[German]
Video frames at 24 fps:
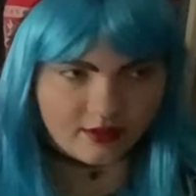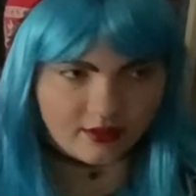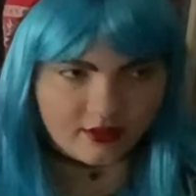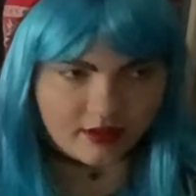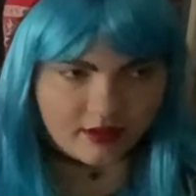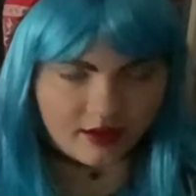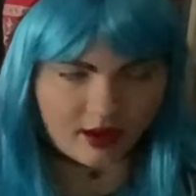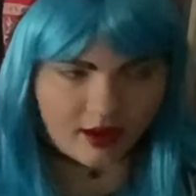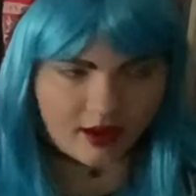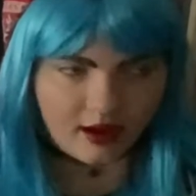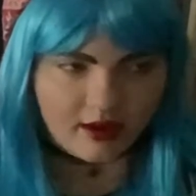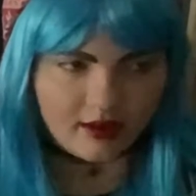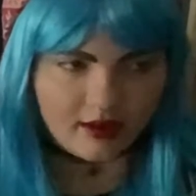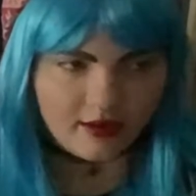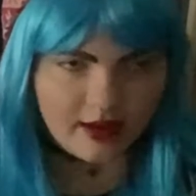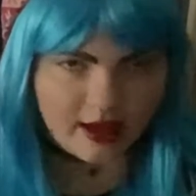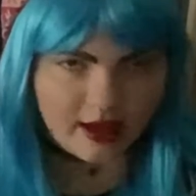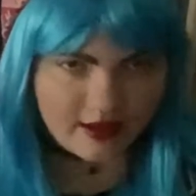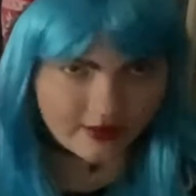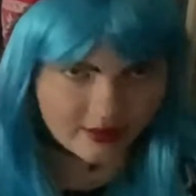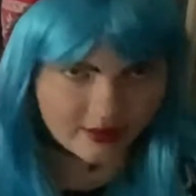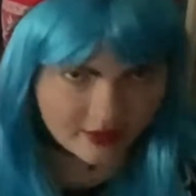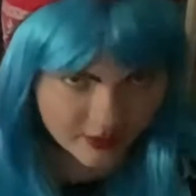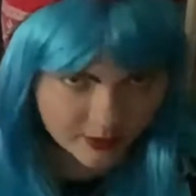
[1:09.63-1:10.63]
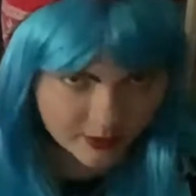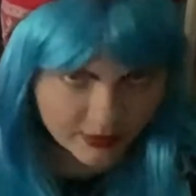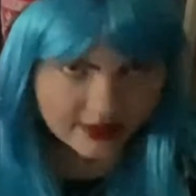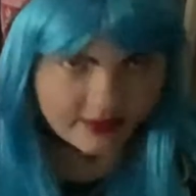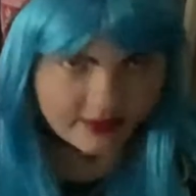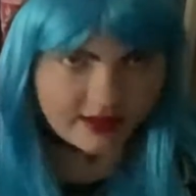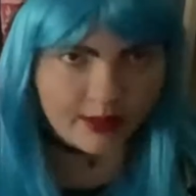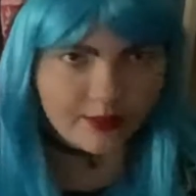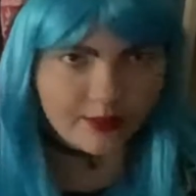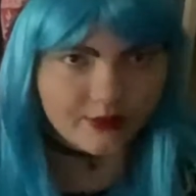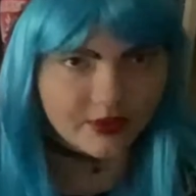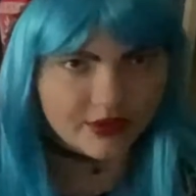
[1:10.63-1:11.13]
ja, erstens mein
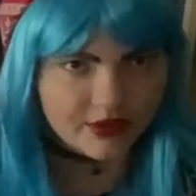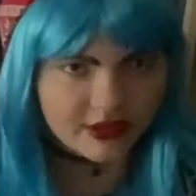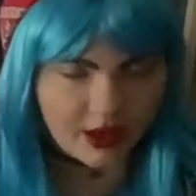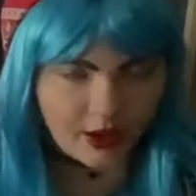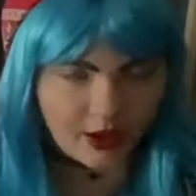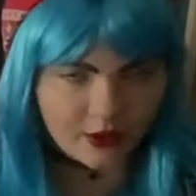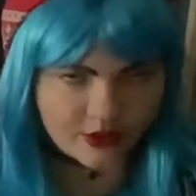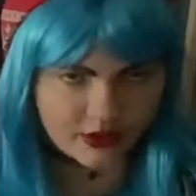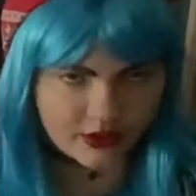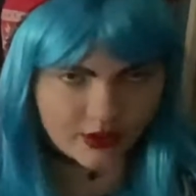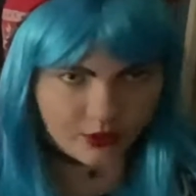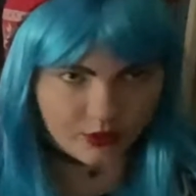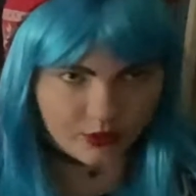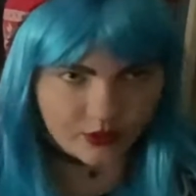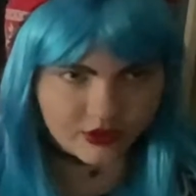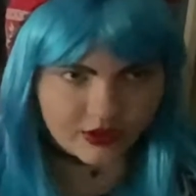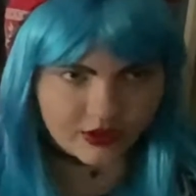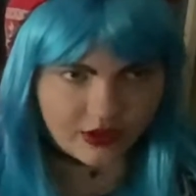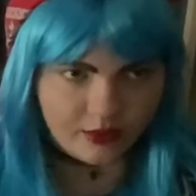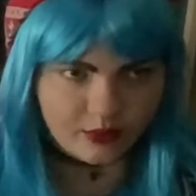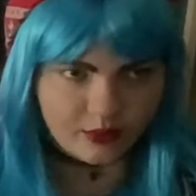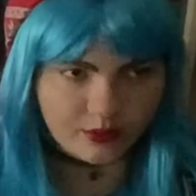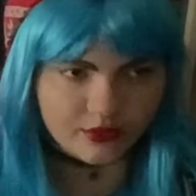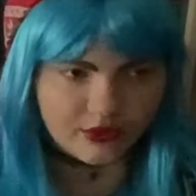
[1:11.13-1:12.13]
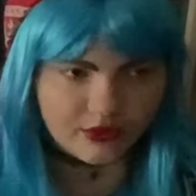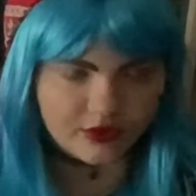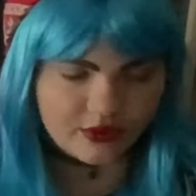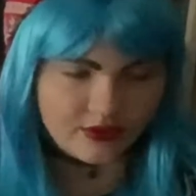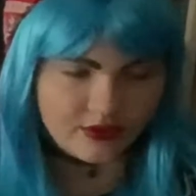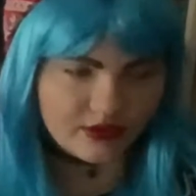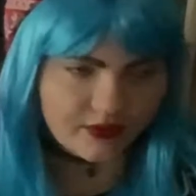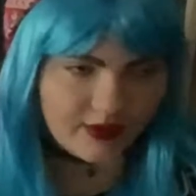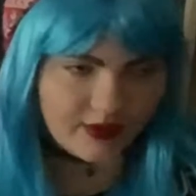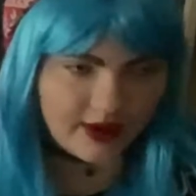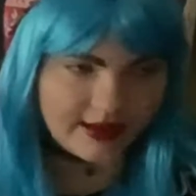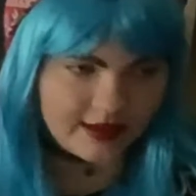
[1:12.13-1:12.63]
Selbstvertrauen darunter und
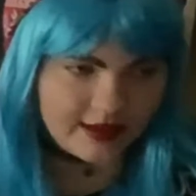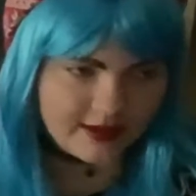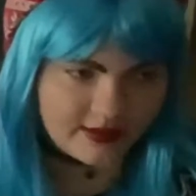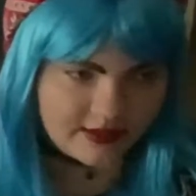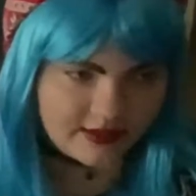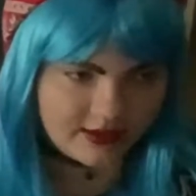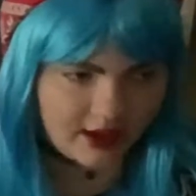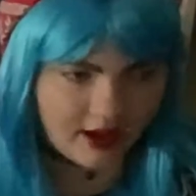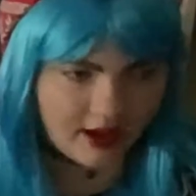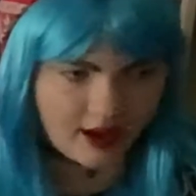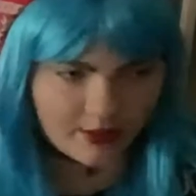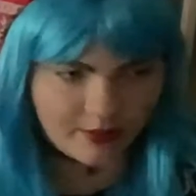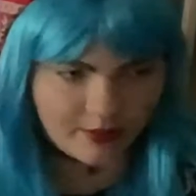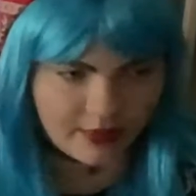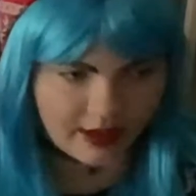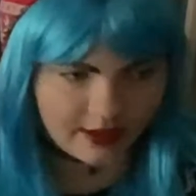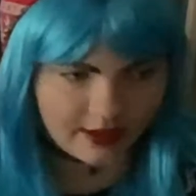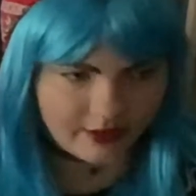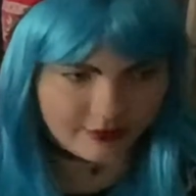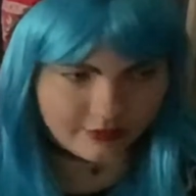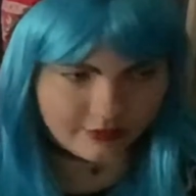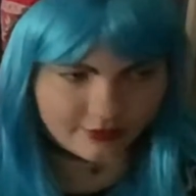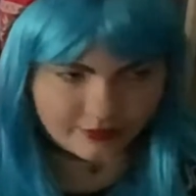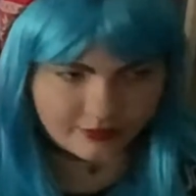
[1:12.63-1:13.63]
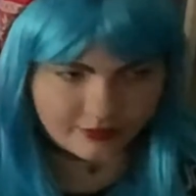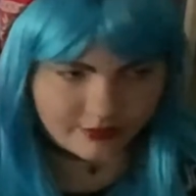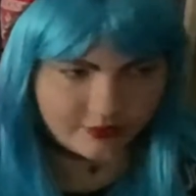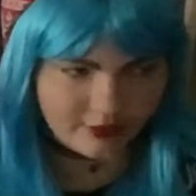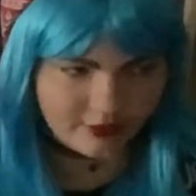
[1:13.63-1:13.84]
zweitens ja, mein,